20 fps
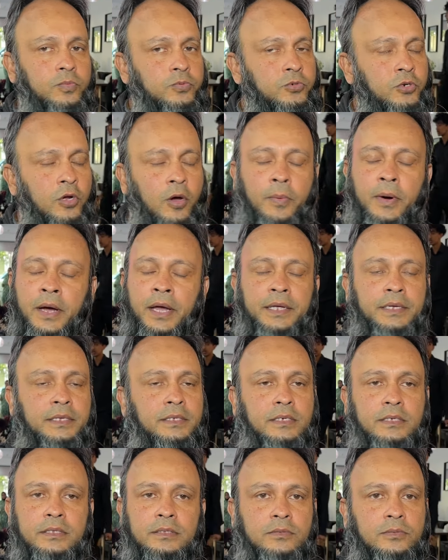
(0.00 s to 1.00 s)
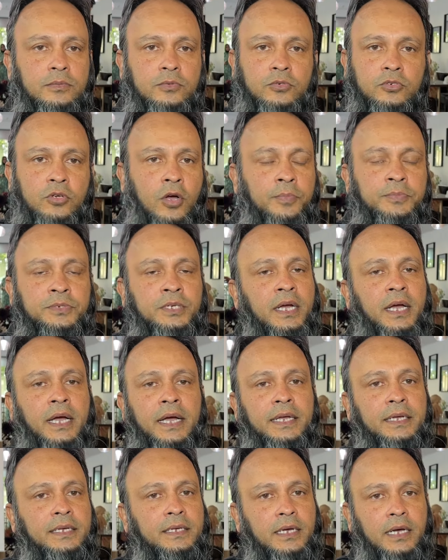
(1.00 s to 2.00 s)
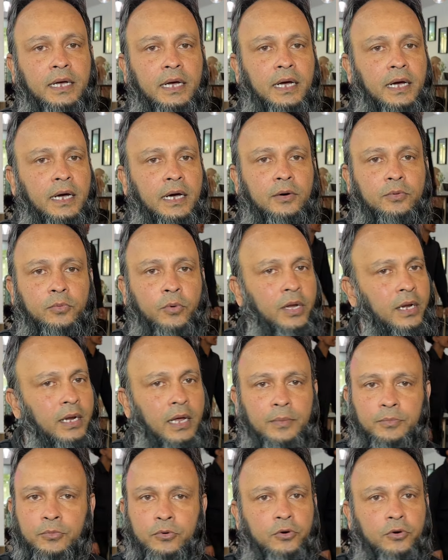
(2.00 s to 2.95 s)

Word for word: সবাই সব জায়গায় ওয়েলকাম